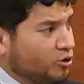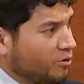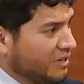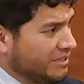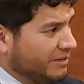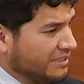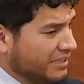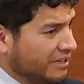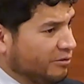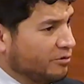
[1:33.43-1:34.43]
mucho más
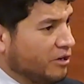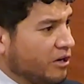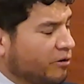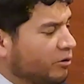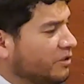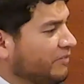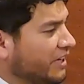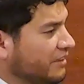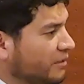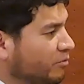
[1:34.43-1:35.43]
avanzados con los
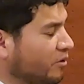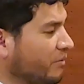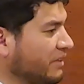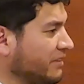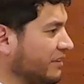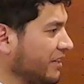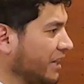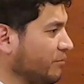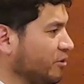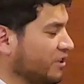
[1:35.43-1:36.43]
diferentes programas de
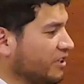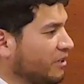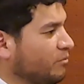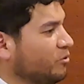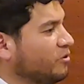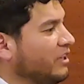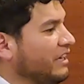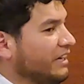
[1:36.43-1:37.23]
intercambio que tenemos